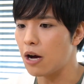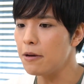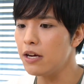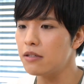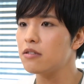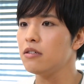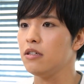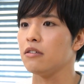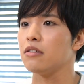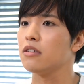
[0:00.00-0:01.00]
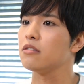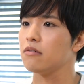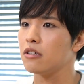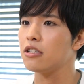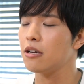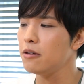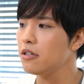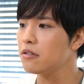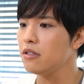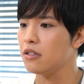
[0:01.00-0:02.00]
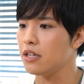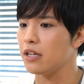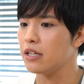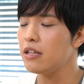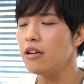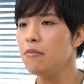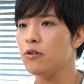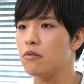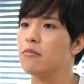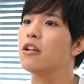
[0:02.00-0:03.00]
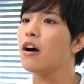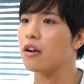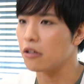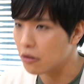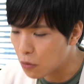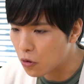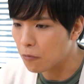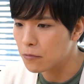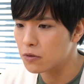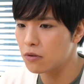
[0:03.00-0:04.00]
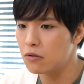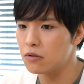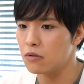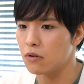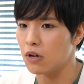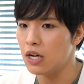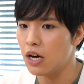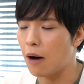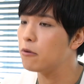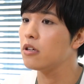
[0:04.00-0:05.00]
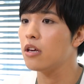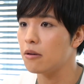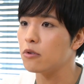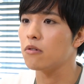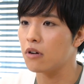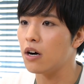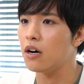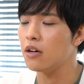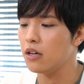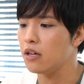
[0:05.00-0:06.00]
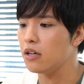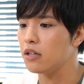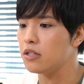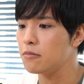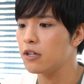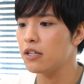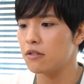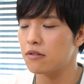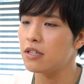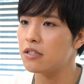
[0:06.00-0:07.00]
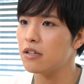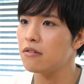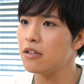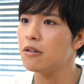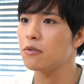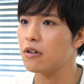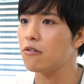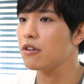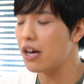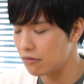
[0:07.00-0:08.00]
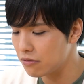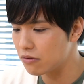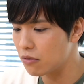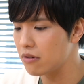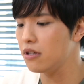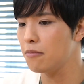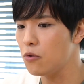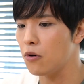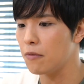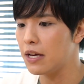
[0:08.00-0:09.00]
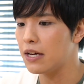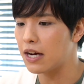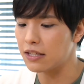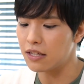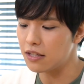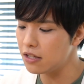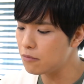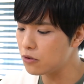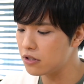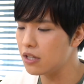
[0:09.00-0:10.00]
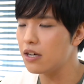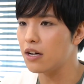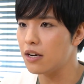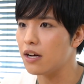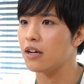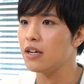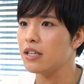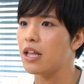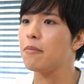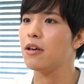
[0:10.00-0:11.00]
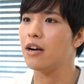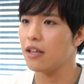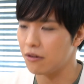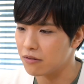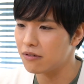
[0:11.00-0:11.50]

食べやすいんですよね食べやすいんでテレビを見ながらでもそれこそアプリゲームとか、えー、自分が出演しているゲームとかをやる時でも片手に持ちながら食べられる